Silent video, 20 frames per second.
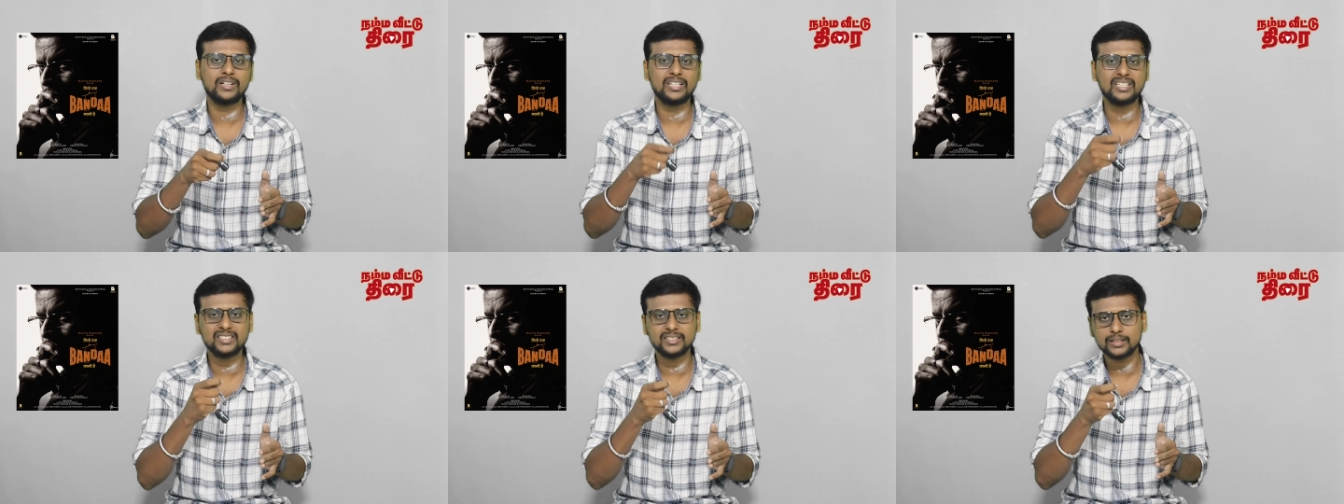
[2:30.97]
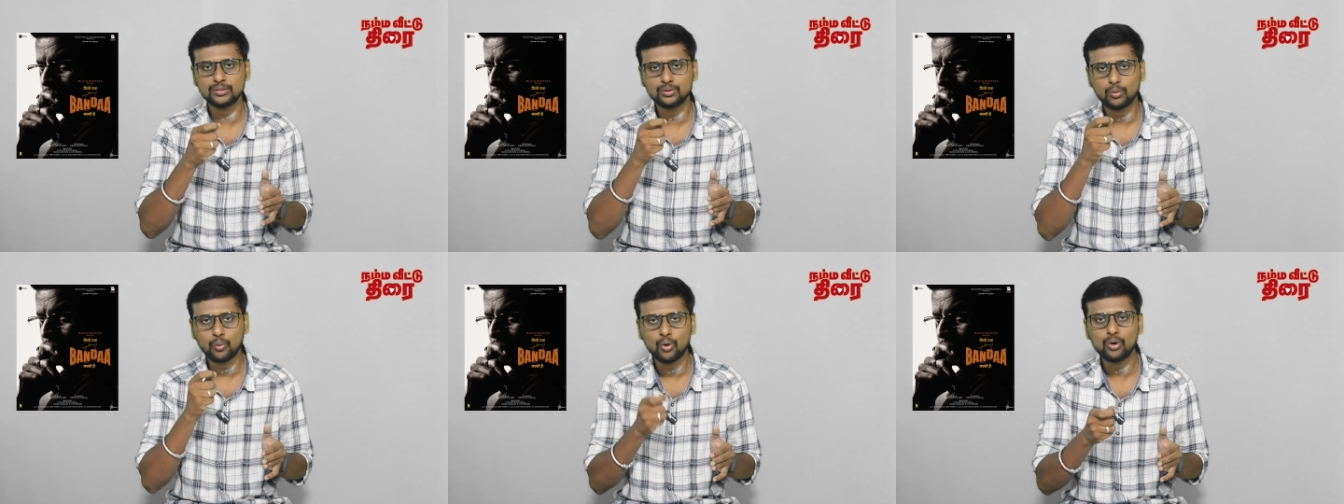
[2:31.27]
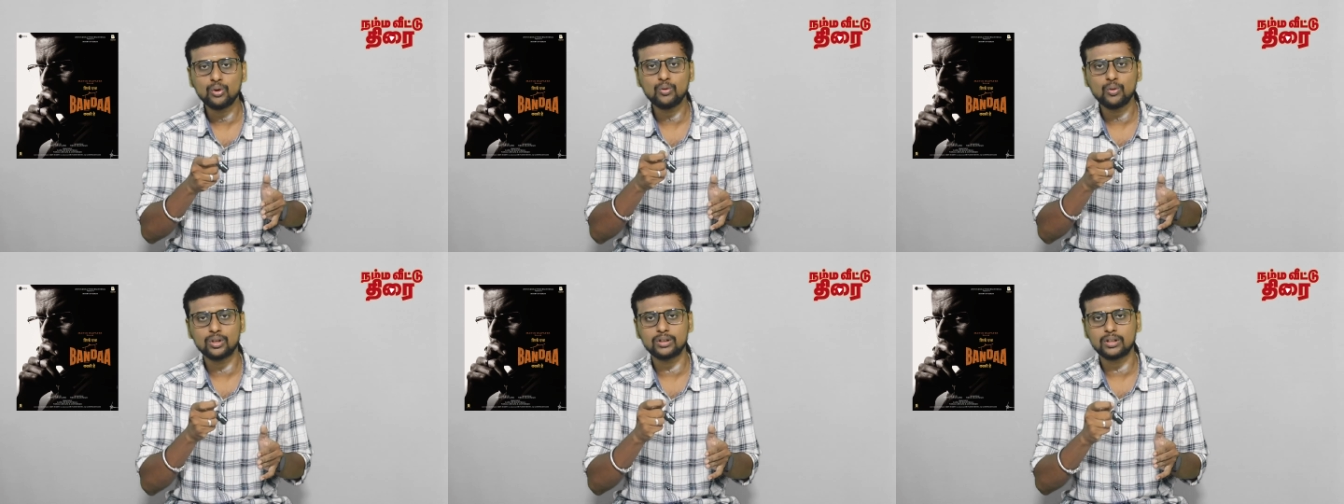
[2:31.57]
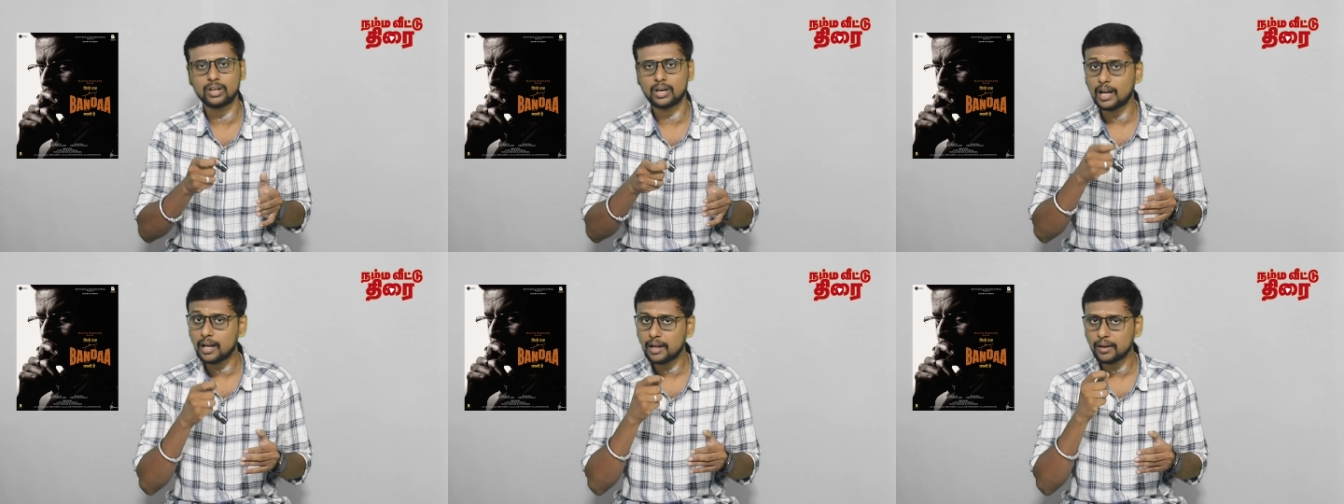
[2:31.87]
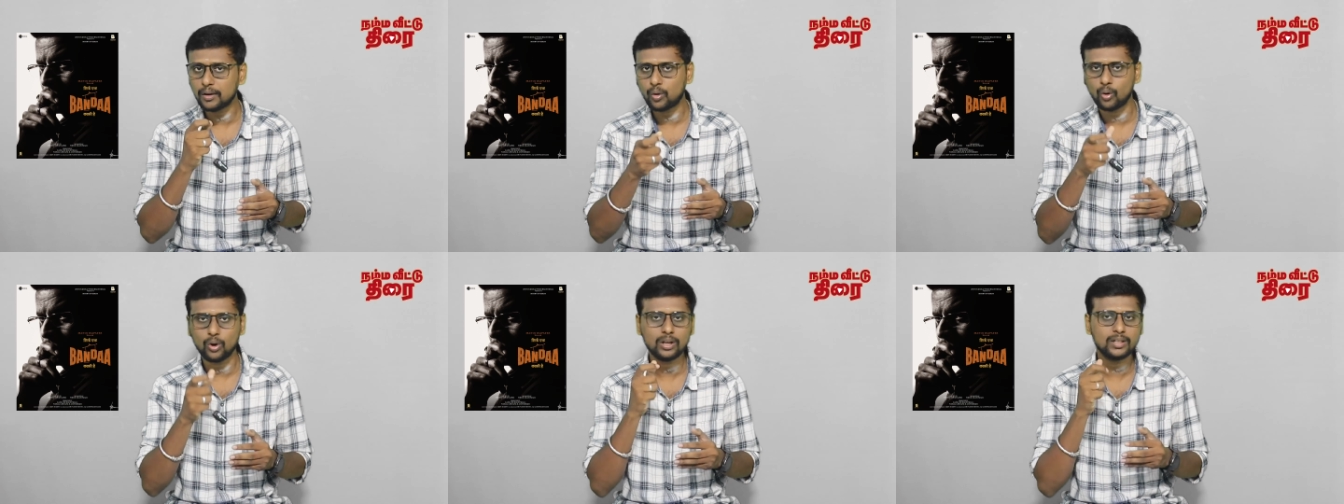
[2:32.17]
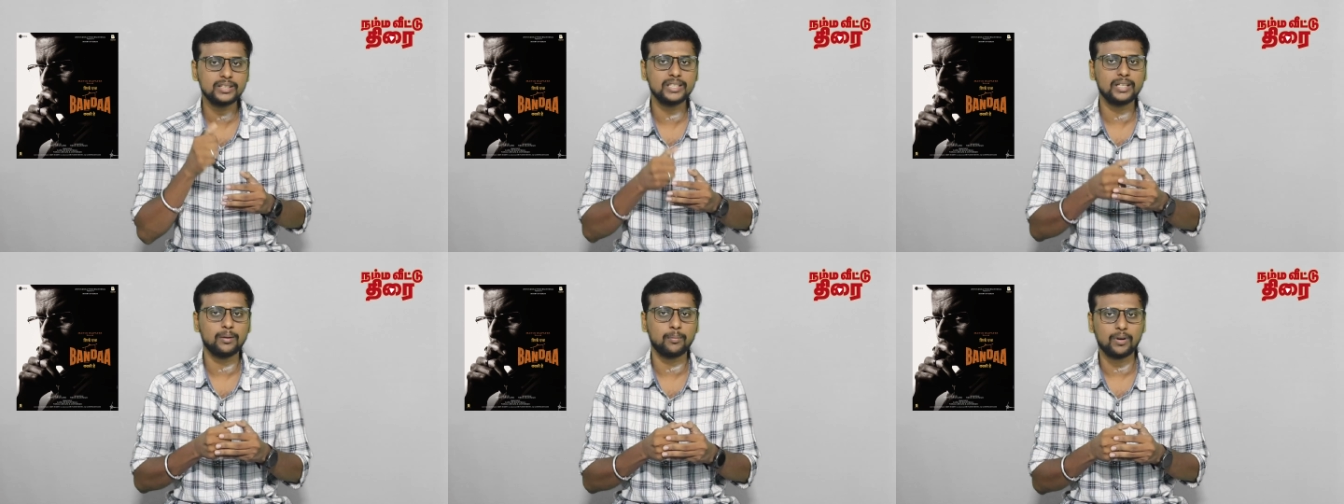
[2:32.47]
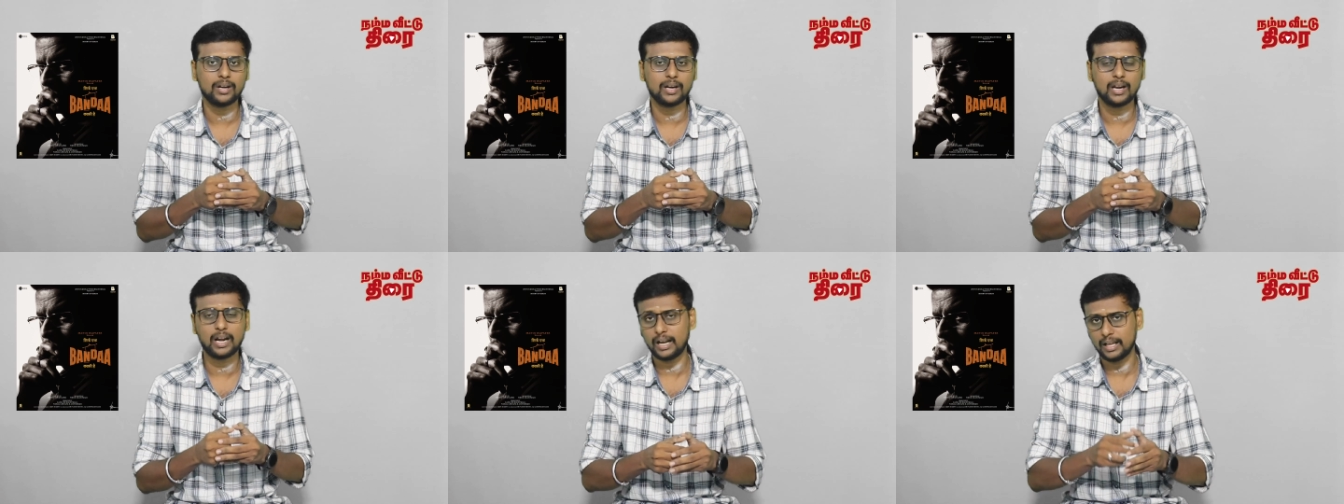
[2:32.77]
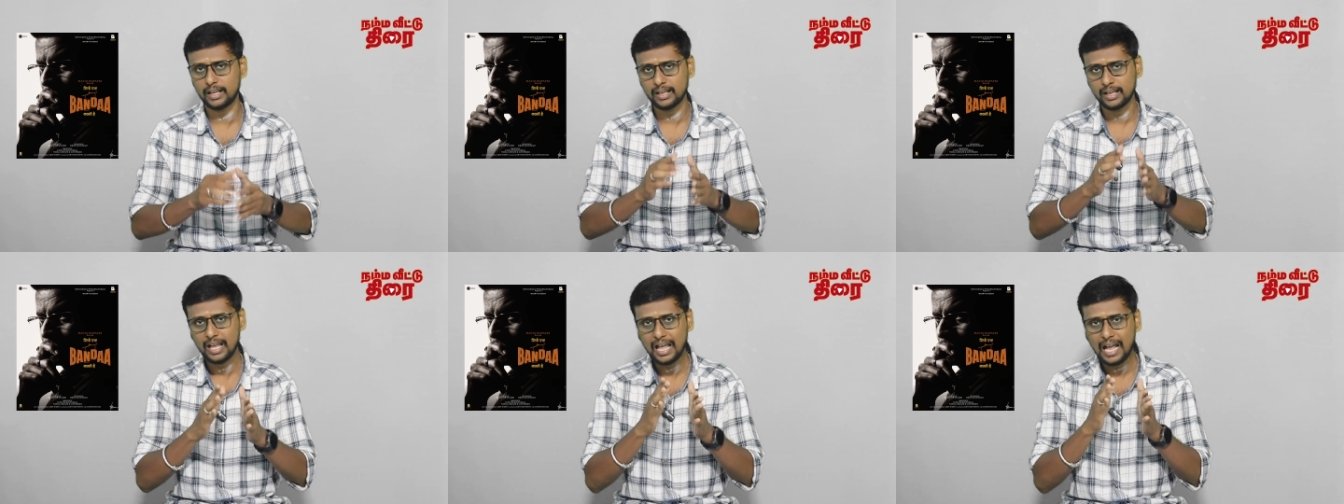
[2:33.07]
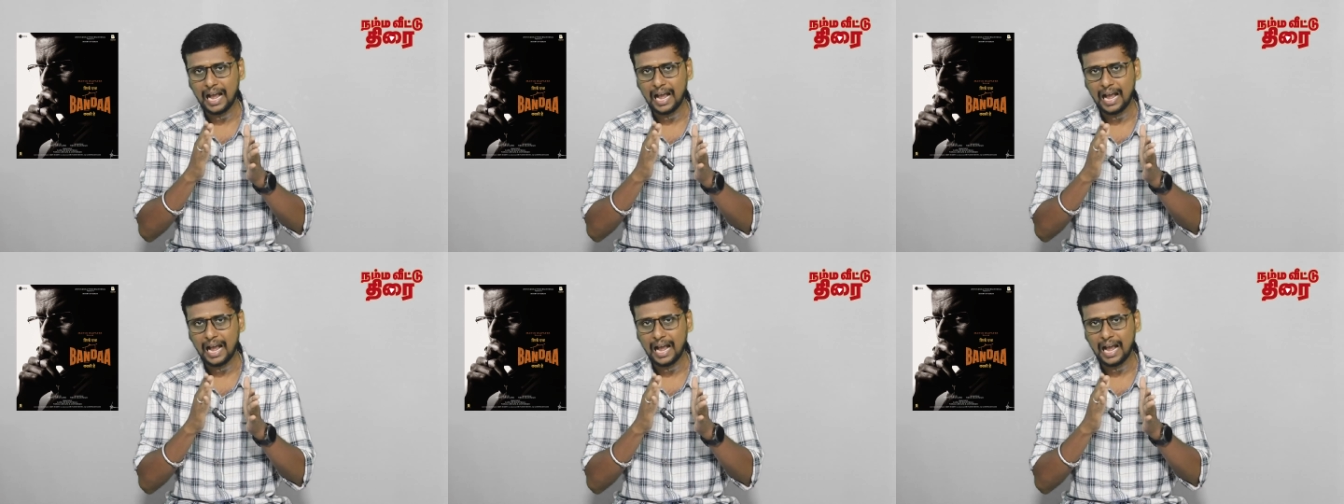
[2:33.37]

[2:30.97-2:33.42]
விட்னஸஸ் ஒரு ஒருத்தராக கொலை செய்யப்படுறாங்க